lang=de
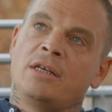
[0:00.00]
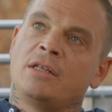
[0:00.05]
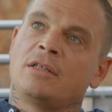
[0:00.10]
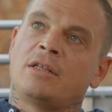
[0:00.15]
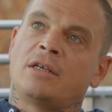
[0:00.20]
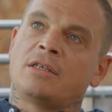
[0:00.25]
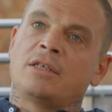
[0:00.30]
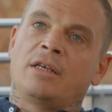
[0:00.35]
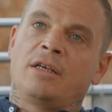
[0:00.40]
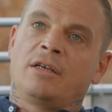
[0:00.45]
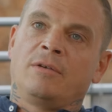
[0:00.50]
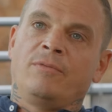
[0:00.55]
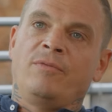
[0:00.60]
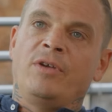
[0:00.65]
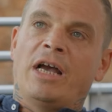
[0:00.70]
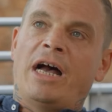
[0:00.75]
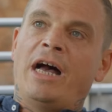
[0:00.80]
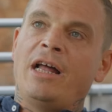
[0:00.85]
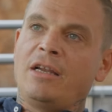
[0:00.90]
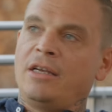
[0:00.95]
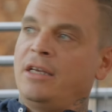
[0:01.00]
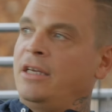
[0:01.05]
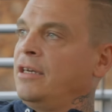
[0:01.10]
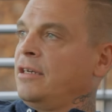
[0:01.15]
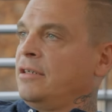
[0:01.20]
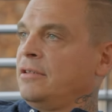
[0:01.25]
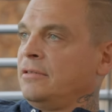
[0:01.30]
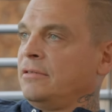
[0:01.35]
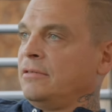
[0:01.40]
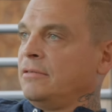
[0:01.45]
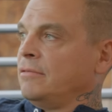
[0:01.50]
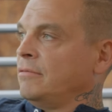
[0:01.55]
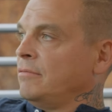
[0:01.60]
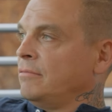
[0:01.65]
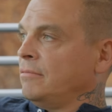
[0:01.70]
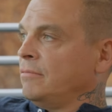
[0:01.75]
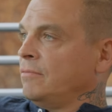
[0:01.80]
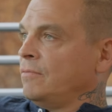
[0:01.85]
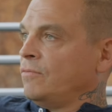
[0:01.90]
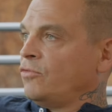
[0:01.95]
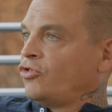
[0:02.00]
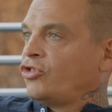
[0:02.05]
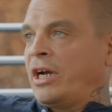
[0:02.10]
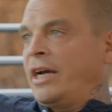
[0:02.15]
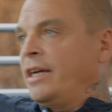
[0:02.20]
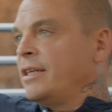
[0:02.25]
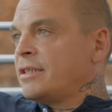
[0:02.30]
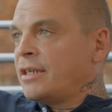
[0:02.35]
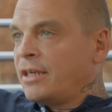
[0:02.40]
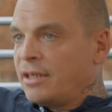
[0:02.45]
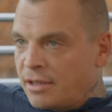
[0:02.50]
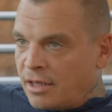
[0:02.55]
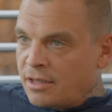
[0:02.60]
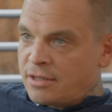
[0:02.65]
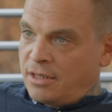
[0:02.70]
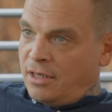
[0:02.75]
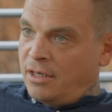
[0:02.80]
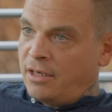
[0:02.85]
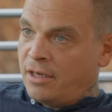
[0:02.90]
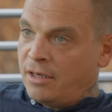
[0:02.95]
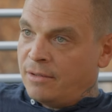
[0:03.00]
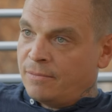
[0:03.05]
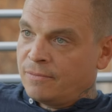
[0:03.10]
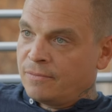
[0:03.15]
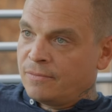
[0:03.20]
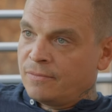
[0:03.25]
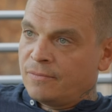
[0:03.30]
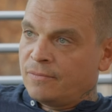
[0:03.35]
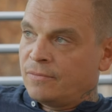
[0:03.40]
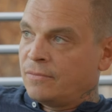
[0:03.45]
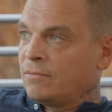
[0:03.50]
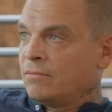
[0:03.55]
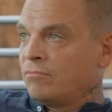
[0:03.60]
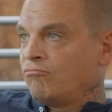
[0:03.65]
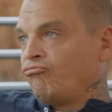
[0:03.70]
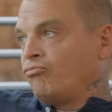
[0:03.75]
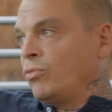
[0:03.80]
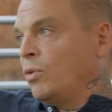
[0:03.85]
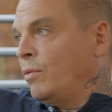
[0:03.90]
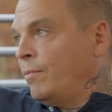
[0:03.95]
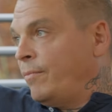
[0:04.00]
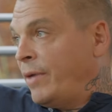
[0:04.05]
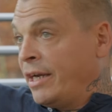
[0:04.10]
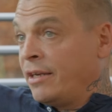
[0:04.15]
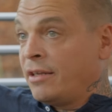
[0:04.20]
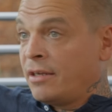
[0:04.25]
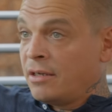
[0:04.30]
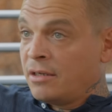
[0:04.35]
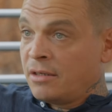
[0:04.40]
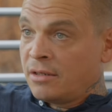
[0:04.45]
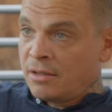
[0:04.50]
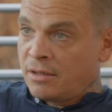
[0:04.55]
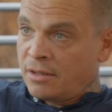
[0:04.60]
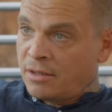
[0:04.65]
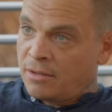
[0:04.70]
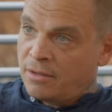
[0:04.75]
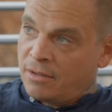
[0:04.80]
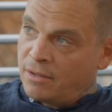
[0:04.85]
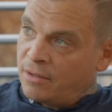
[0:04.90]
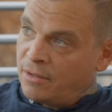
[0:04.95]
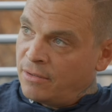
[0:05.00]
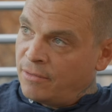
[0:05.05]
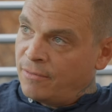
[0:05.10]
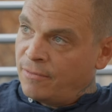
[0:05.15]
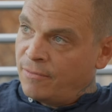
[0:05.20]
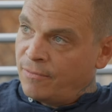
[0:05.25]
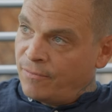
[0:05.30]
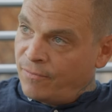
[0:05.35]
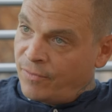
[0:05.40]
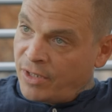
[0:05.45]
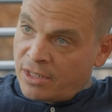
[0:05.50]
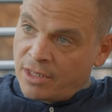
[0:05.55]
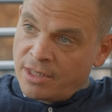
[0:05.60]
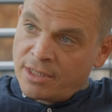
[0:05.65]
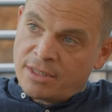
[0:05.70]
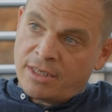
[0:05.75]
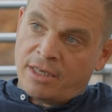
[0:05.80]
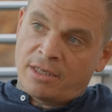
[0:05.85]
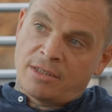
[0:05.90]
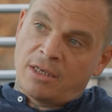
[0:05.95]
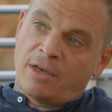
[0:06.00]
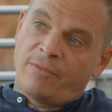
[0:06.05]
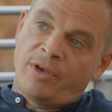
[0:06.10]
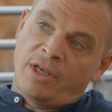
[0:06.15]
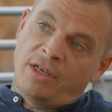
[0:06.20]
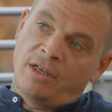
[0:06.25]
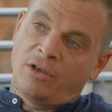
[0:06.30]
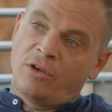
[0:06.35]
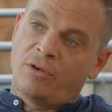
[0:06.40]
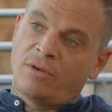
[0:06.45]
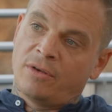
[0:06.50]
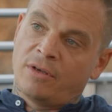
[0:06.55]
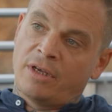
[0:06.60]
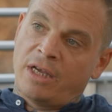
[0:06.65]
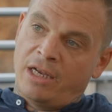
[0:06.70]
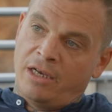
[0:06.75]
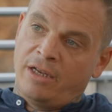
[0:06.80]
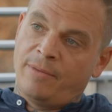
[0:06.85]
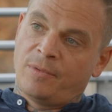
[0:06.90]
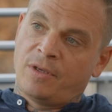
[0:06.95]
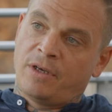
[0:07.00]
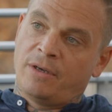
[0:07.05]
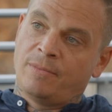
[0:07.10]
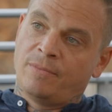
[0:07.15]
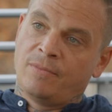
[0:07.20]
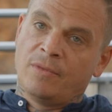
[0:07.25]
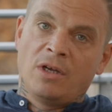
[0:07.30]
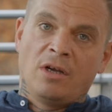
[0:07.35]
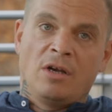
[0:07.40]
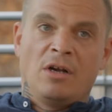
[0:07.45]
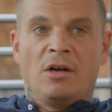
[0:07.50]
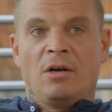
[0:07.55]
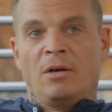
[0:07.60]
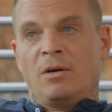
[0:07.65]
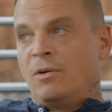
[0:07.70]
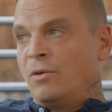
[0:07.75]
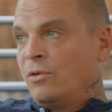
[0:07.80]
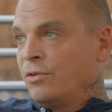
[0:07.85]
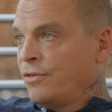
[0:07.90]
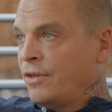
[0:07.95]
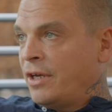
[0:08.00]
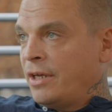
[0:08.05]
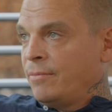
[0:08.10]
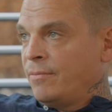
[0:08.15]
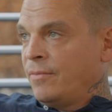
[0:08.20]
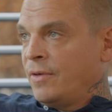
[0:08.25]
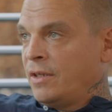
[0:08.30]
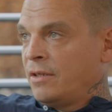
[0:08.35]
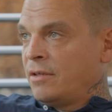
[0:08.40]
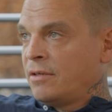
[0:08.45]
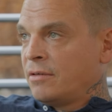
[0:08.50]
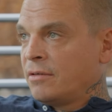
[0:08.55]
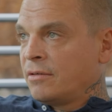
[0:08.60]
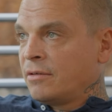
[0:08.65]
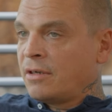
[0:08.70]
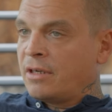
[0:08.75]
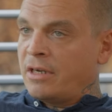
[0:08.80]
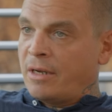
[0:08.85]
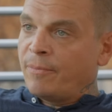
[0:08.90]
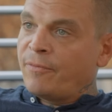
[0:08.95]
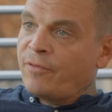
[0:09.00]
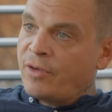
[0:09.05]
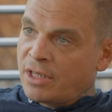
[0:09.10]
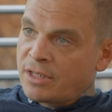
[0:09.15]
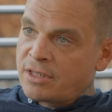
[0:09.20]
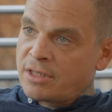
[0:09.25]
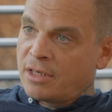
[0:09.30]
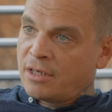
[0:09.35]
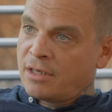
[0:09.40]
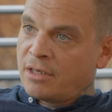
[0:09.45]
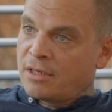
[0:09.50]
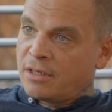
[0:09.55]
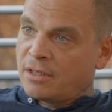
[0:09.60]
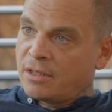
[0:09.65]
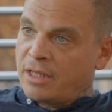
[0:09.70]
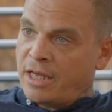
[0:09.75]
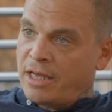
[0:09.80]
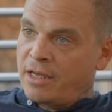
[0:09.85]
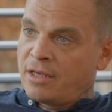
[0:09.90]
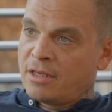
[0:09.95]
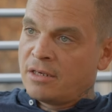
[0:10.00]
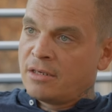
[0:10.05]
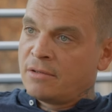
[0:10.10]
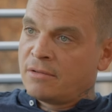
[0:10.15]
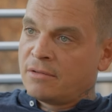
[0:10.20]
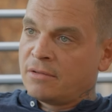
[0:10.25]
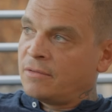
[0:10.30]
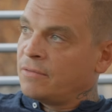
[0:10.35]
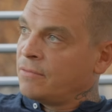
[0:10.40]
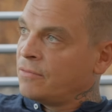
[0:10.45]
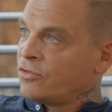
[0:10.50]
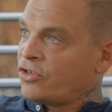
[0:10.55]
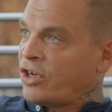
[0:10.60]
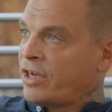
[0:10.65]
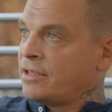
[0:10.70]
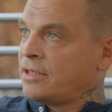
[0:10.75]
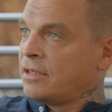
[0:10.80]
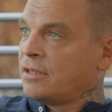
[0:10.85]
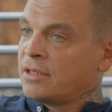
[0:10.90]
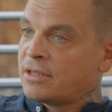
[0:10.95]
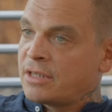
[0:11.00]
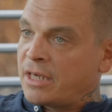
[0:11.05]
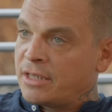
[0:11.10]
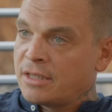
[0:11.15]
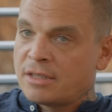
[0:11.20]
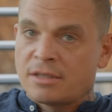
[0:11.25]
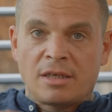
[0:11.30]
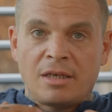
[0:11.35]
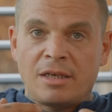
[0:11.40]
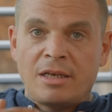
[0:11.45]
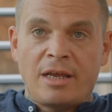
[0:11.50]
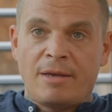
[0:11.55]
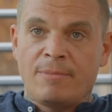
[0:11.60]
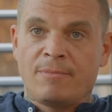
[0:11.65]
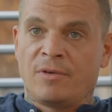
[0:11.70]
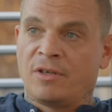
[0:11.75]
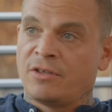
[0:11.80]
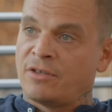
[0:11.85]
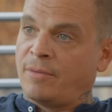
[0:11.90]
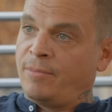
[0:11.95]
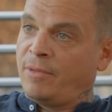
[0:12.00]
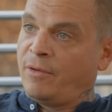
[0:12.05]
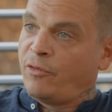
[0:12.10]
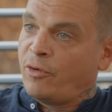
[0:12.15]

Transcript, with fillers: dass irgendwie alle ihren Scheiß hinter sich haben. Manche wirklich sehr, sehr wenig erlebt haben und dann mit knapp 40 denken, scheiße, das ganze Leben ist an mir